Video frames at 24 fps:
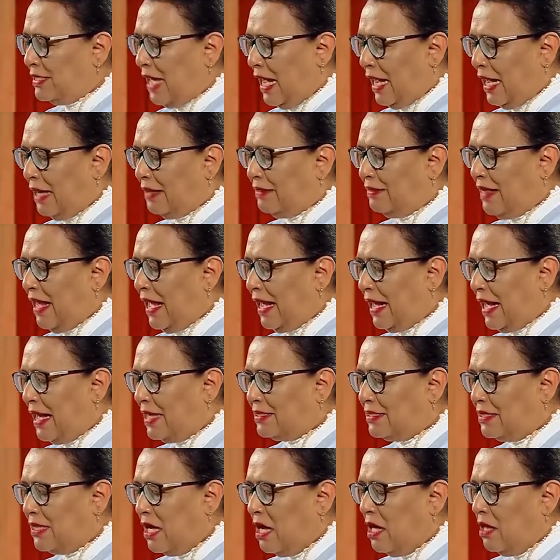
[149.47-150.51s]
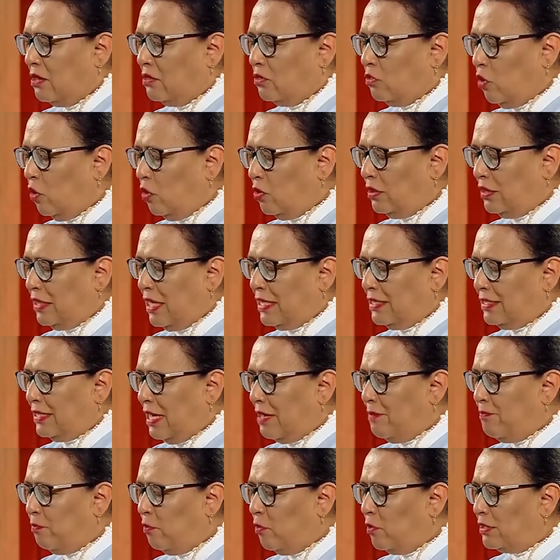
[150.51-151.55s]
y Zacatecas, donde
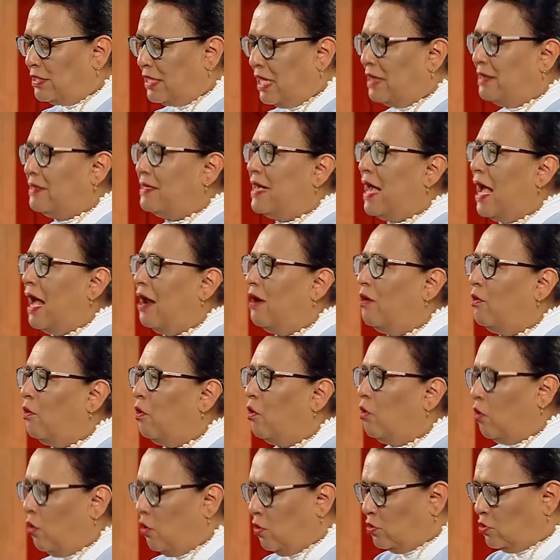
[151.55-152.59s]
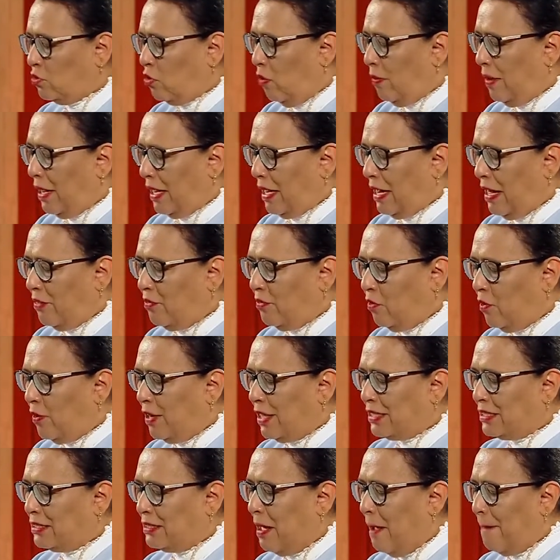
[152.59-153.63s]
se impulsa el diálogo con los
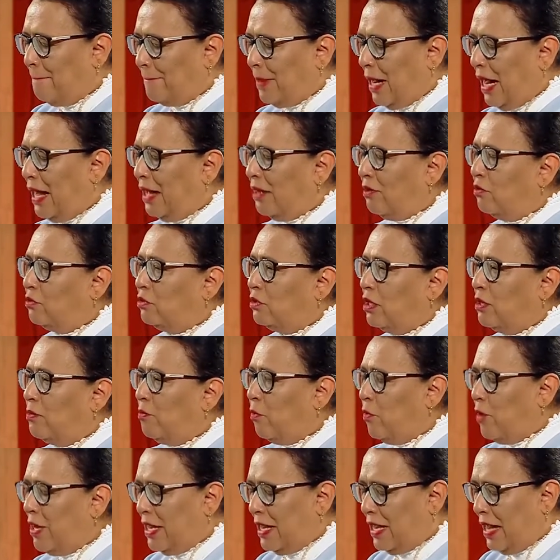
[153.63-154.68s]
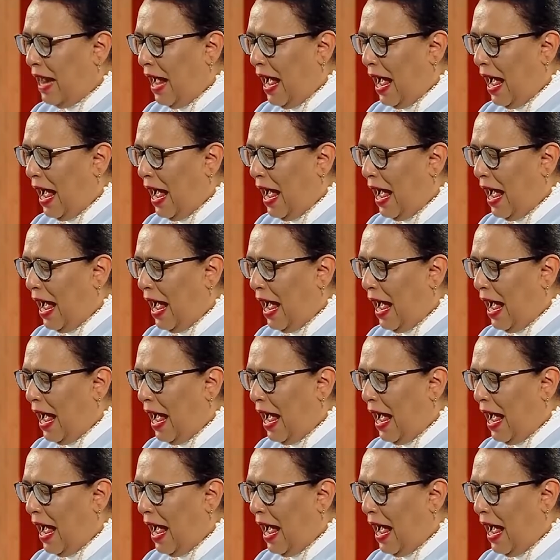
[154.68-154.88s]
gobernadores para contribuir